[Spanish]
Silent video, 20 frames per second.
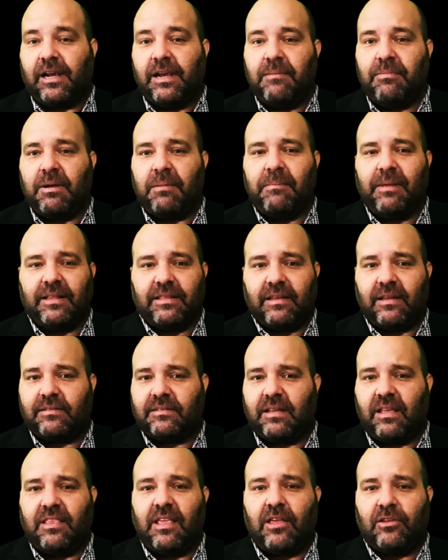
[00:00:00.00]
libremente
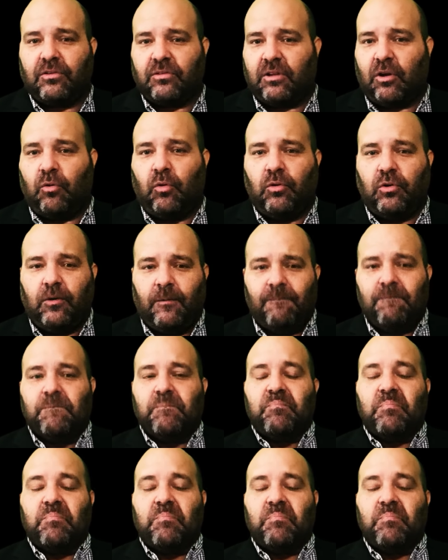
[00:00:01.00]
este día 2 de junio